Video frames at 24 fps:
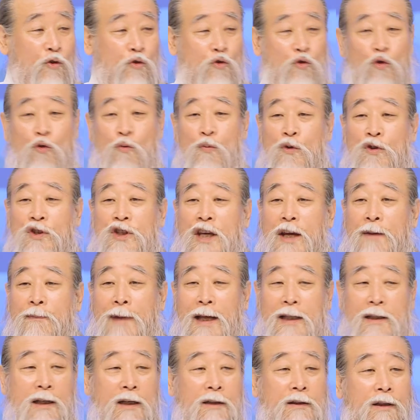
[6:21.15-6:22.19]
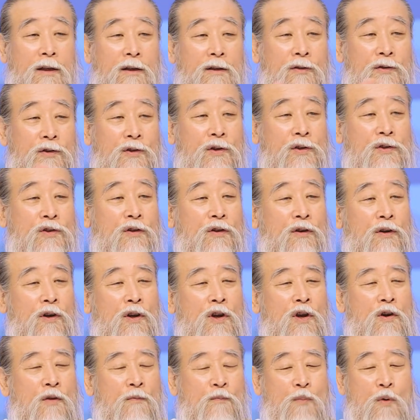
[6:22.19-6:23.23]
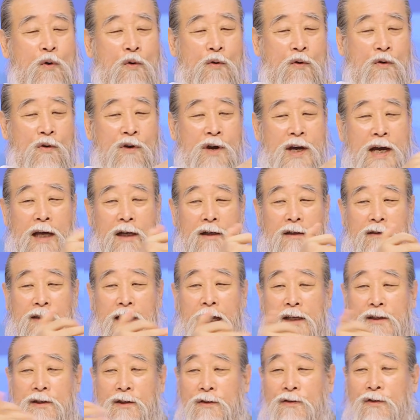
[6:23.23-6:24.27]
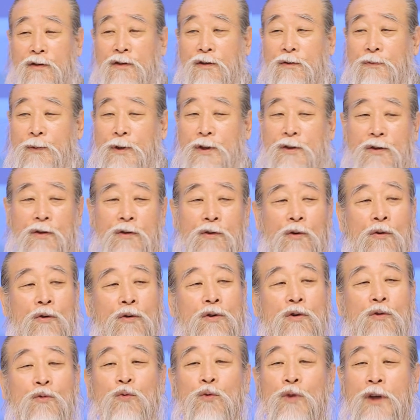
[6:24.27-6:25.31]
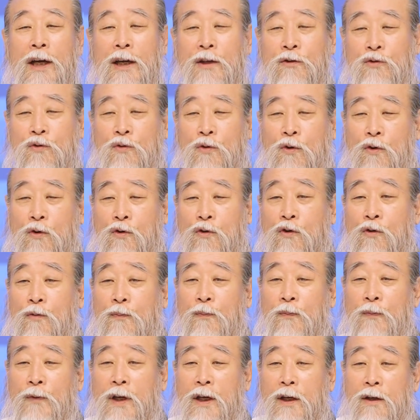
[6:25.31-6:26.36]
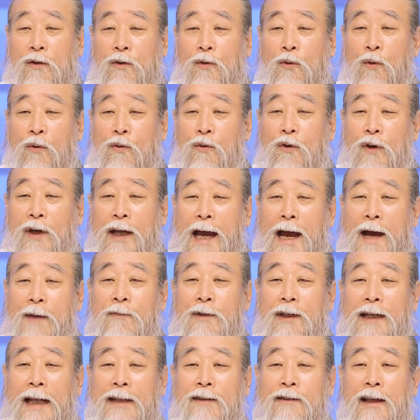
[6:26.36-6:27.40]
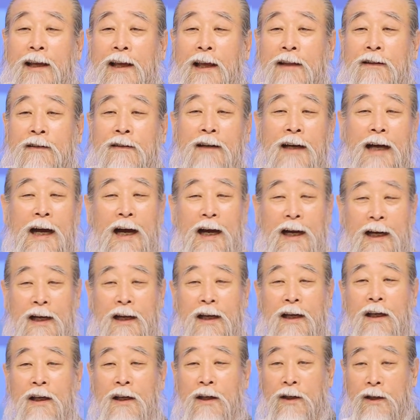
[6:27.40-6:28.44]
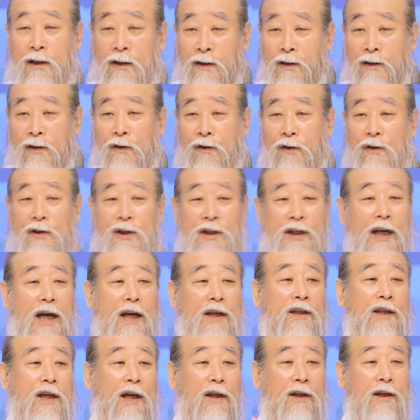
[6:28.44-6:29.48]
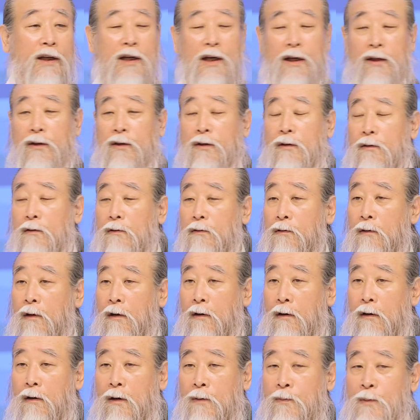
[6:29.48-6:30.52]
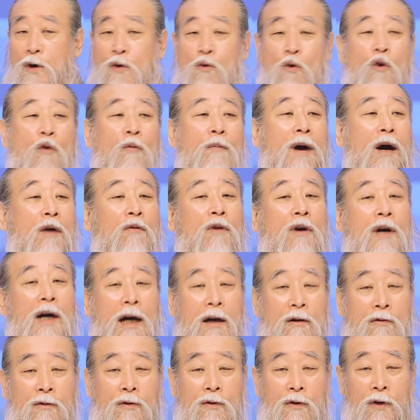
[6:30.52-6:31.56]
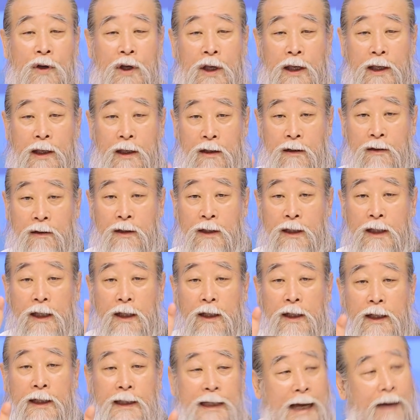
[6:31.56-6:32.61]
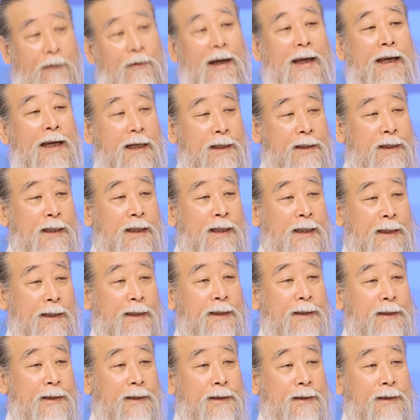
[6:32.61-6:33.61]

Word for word: 두 번째 만날 때는 여기서 뭔가를 다시 들으면서 요거는 우리가 조금 요런 걸 하면 안 되겠는가 이런 거를 이야기하니까 너무 고마워하고 이런 일이 나와야지